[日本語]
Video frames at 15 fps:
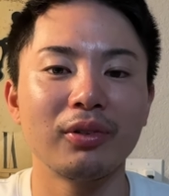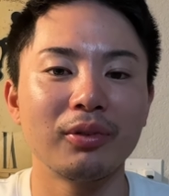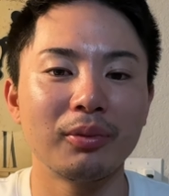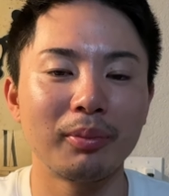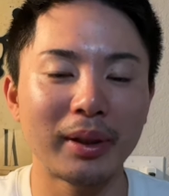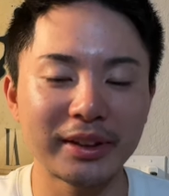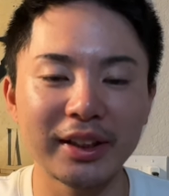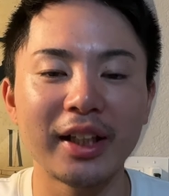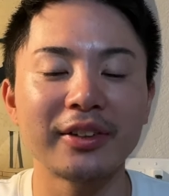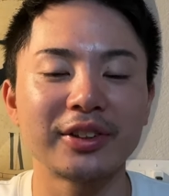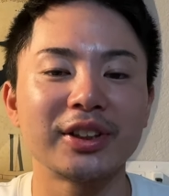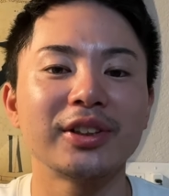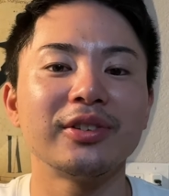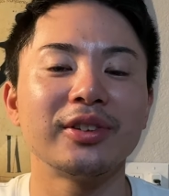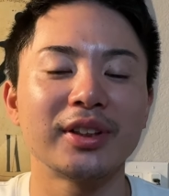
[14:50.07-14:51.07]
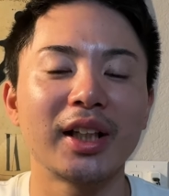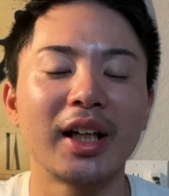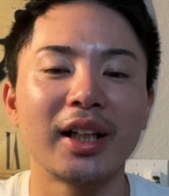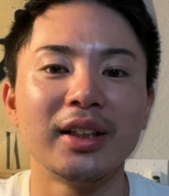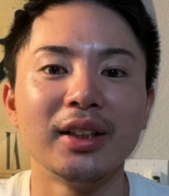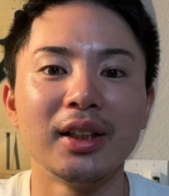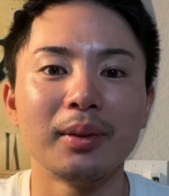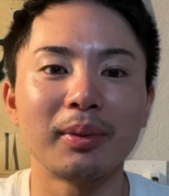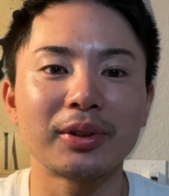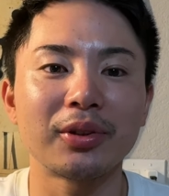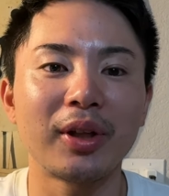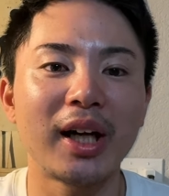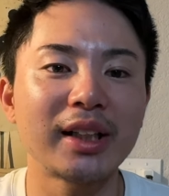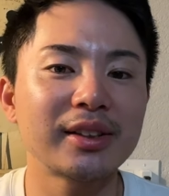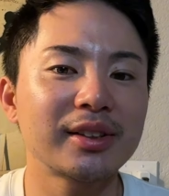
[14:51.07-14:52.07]
間違いなくするんで、まあ、そ
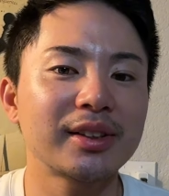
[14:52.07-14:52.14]
の外